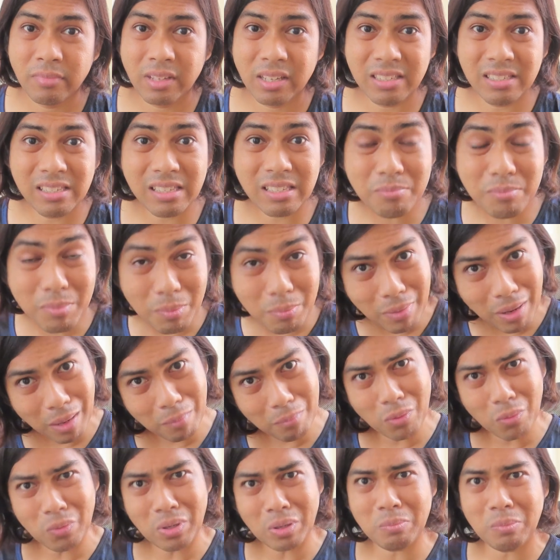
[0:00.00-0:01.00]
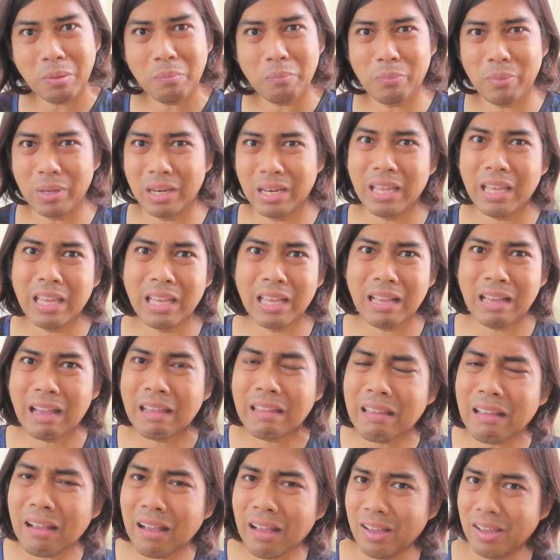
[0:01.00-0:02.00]
Kasi mababaw naman pala eh,
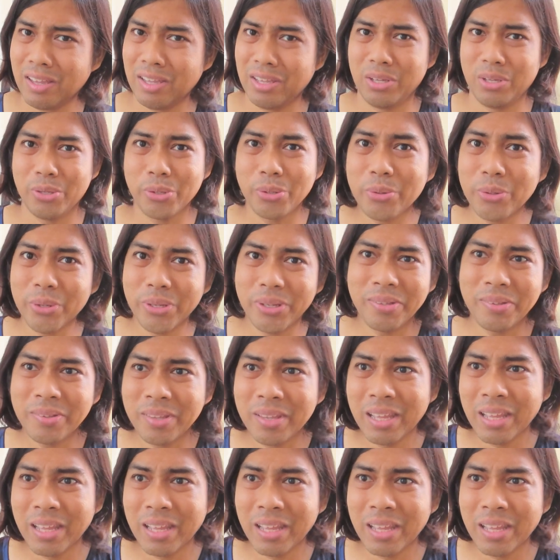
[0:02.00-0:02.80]
kayang-kaya yon.